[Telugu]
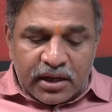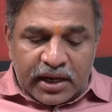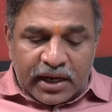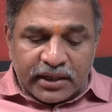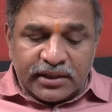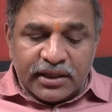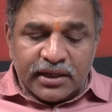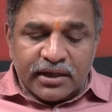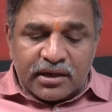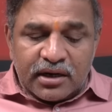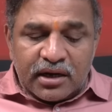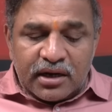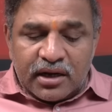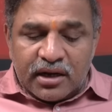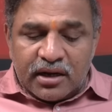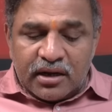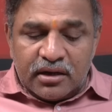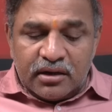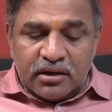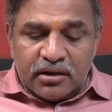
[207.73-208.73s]
అయితే ఇక్కడ
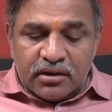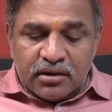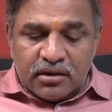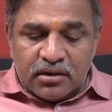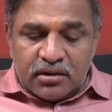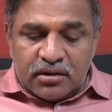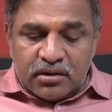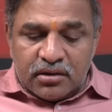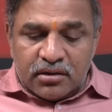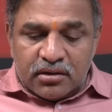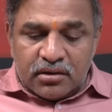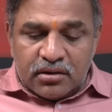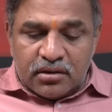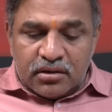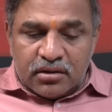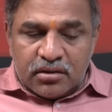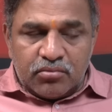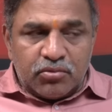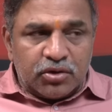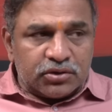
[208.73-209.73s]

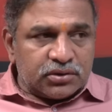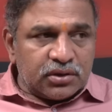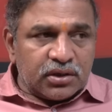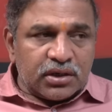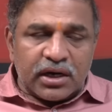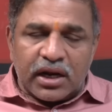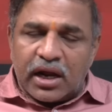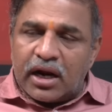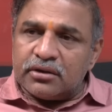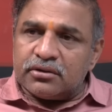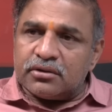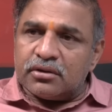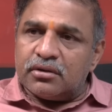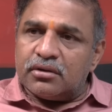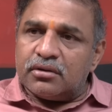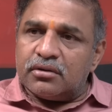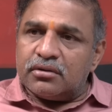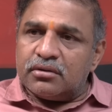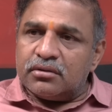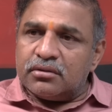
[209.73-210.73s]
మొత్తం నార్త్లో